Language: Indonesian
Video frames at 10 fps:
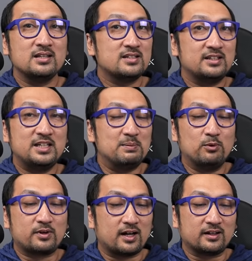Jadi ini
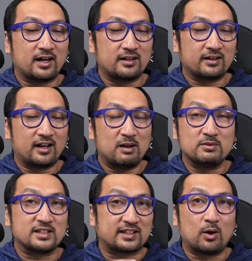bukan karena
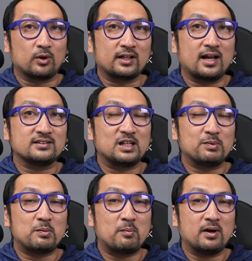kalian mencet terlalu keras
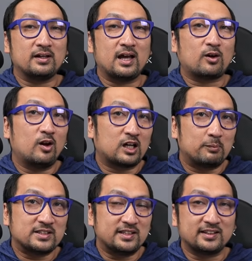tapi memang ya kalau
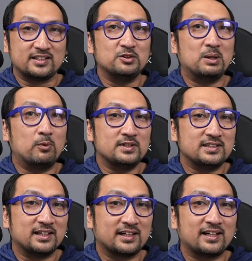kepencet dikit aja udah
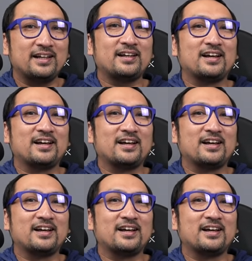bunyi cek klik